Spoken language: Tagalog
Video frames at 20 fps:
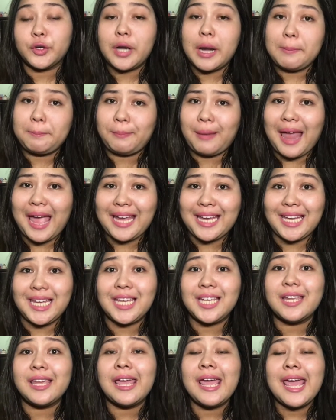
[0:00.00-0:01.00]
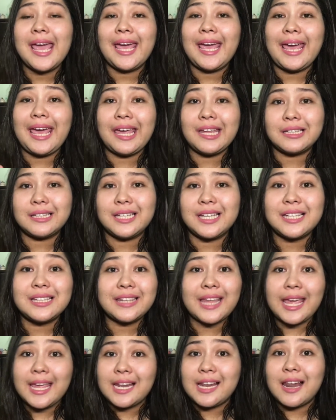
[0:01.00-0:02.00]
applying and
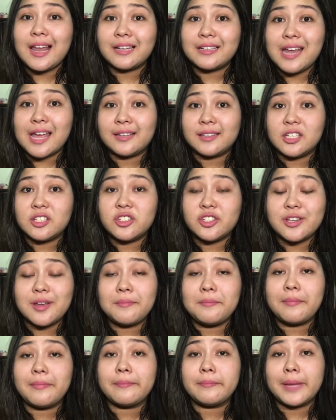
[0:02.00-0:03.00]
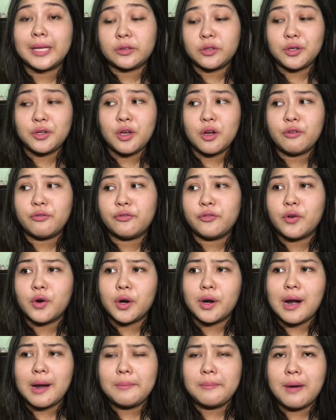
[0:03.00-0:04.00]
intayin lang natin siya matuyo
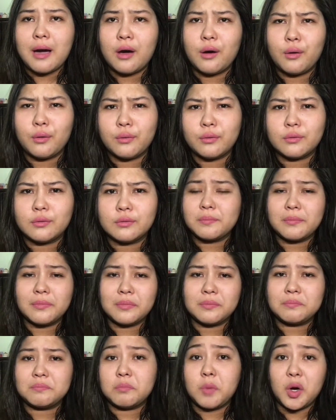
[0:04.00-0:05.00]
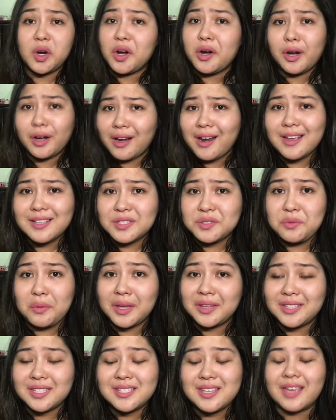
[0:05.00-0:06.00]
for about more or less
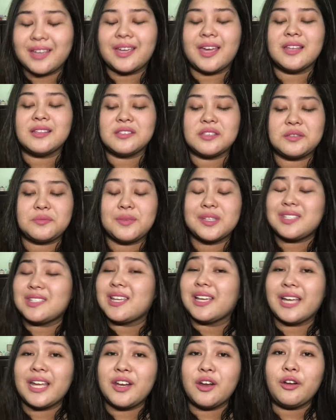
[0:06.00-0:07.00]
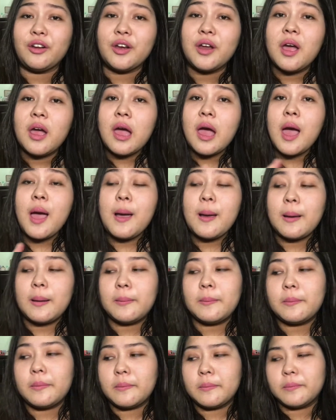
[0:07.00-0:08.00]
20 seconds. Basta ganun.
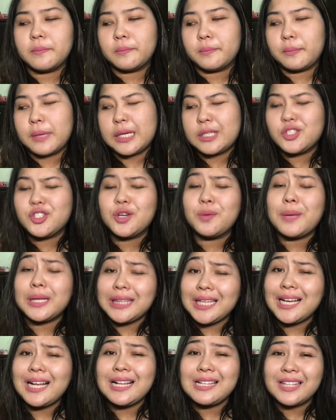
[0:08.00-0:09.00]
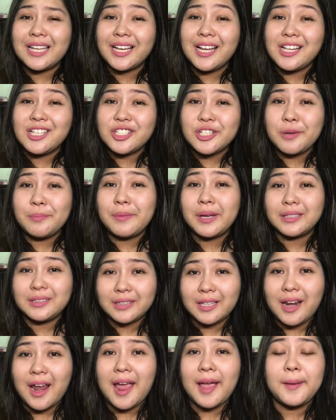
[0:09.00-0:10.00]
Medyo matagal-tagal siya
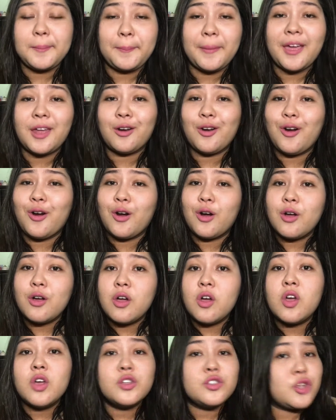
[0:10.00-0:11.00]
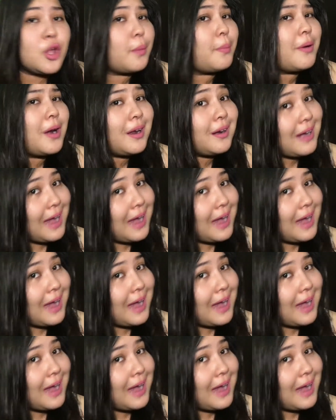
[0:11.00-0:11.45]
mag-dry pero sobrang